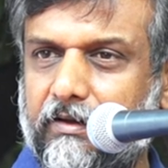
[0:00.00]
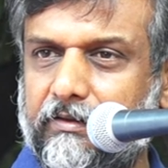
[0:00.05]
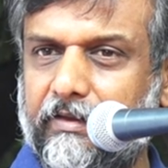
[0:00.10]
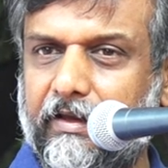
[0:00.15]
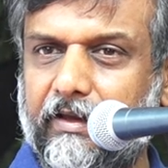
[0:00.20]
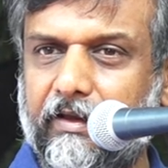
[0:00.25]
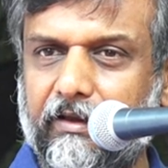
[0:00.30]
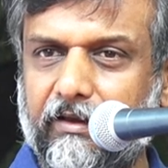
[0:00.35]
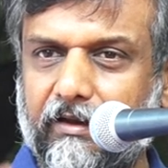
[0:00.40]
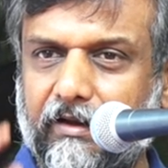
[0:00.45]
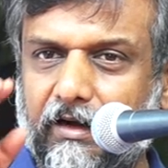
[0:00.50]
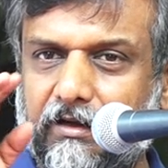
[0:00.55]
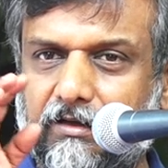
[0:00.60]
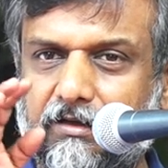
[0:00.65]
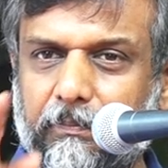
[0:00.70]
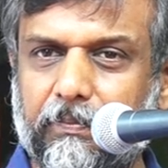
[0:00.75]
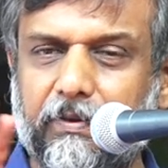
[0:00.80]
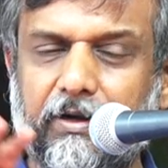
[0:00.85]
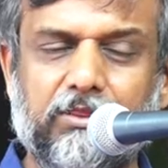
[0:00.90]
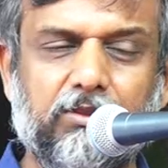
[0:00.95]
இதை
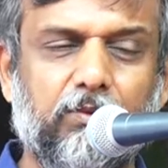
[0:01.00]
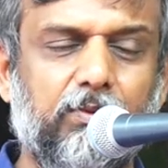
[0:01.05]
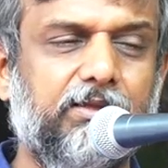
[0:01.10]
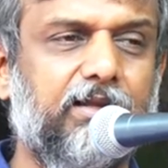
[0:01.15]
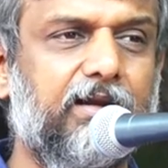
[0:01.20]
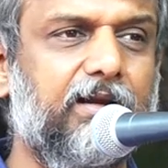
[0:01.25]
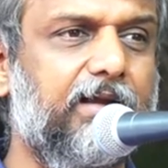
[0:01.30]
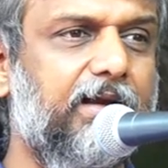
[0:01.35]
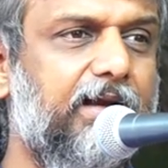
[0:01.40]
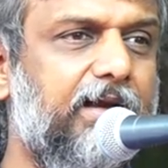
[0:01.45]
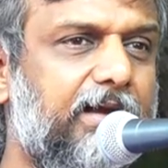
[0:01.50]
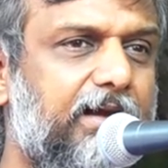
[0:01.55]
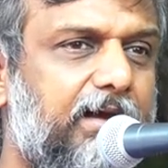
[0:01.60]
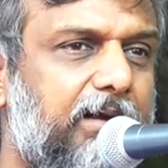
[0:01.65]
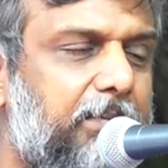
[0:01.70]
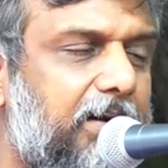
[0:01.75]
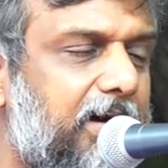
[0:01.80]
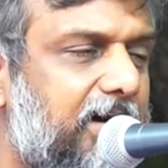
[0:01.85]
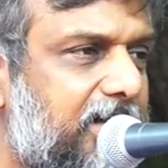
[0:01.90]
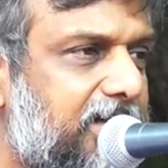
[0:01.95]
கட்டுப்படுத்துவதற்காக
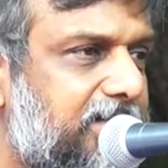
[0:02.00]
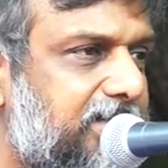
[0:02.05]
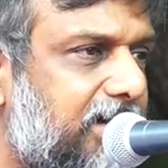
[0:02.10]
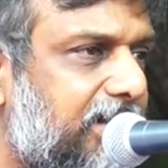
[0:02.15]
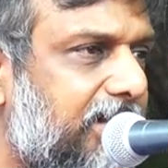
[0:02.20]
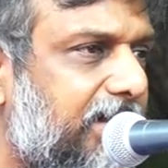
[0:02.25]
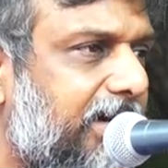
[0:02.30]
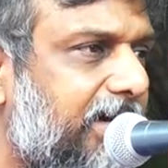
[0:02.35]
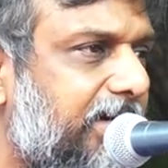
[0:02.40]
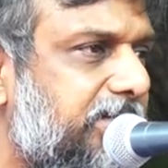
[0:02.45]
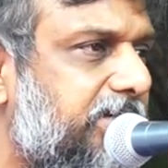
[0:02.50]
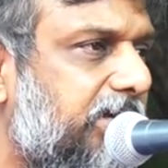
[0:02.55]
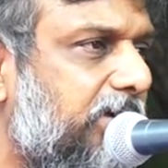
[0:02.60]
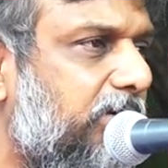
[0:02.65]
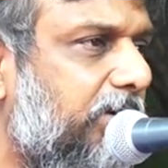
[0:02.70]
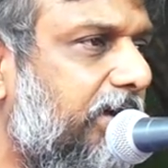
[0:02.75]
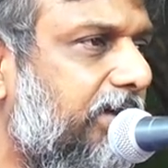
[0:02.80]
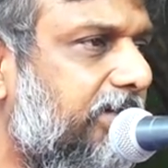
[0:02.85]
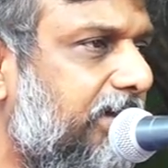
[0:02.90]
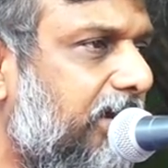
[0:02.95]
பாரதிய ஜனதா
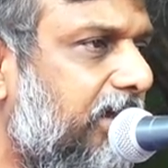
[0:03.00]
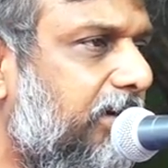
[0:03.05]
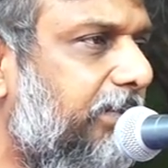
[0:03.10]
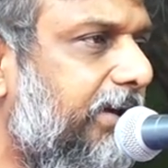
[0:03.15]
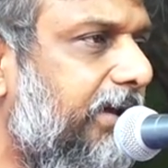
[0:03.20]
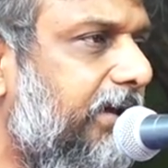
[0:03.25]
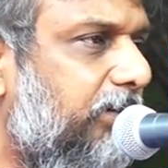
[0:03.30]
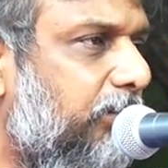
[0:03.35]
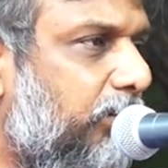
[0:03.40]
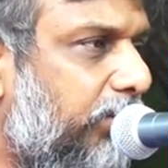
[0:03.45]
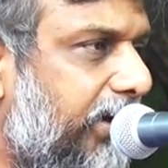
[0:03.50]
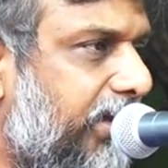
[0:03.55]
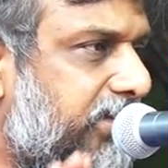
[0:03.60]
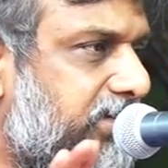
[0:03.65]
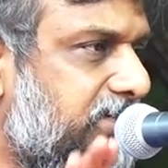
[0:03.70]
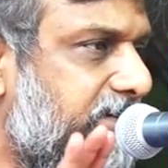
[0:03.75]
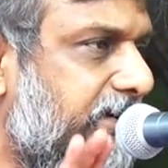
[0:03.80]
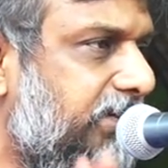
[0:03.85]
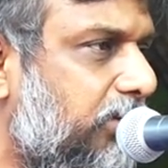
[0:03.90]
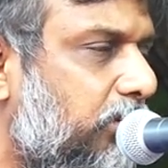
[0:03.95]
கட்சியினுடைய தலைமை
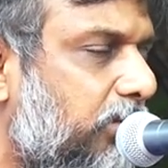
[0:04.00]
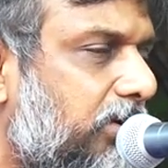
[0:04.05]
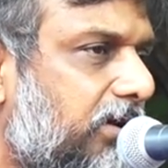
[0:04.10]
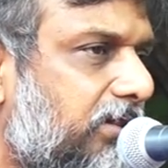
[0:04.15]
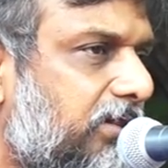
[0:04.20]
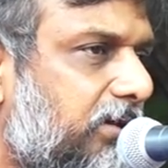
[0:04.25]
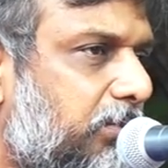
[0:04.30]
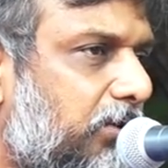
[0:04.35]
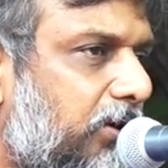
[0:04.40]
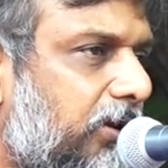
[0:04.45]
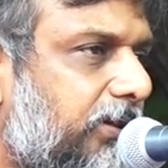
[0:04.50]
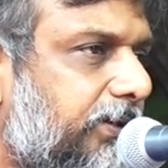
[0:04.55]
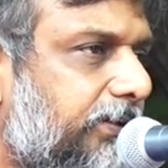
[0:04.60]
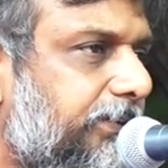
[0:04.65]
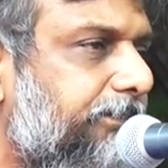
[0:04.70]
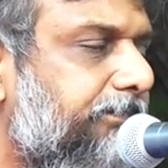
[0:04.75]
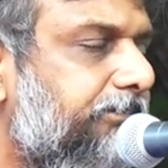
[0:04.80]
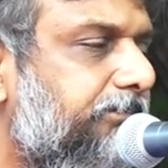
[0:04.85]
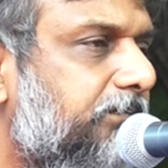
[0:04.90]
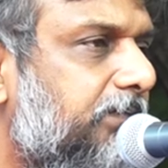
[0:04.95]
முயற்சி செய்து கொண்டிருந்த பொழுது
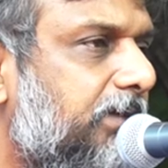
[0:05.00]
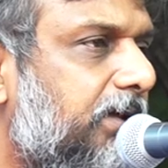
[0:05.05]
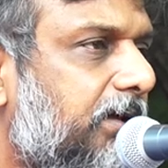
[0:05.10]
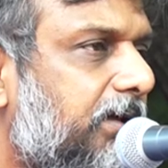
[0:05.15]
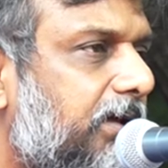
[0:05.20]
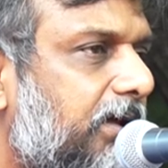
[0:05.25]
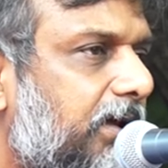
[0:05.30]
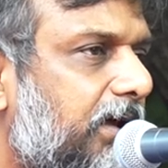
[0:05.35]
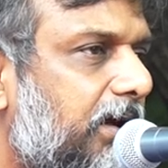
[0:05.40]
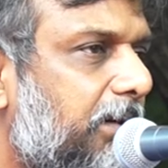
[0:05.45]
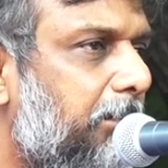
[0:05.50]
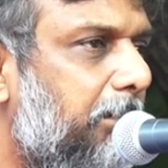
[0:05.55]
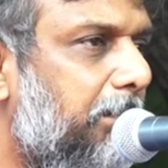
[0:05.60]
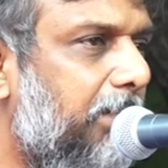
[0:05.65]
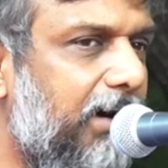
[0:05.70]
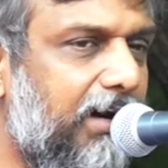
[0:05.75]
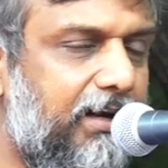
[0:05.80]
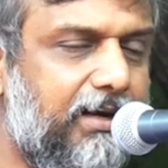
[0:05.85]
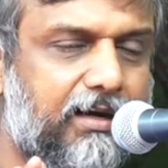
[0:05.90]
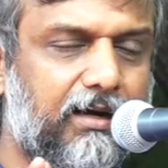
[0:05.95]

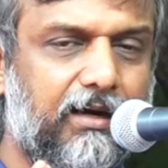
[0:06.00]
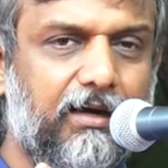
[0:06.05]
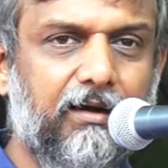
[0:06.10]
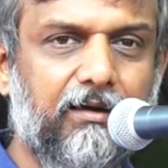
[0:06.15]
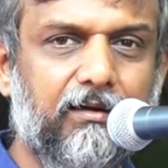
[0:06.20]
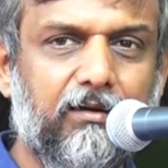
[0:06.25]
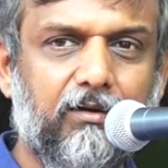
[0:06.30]
மக்கள்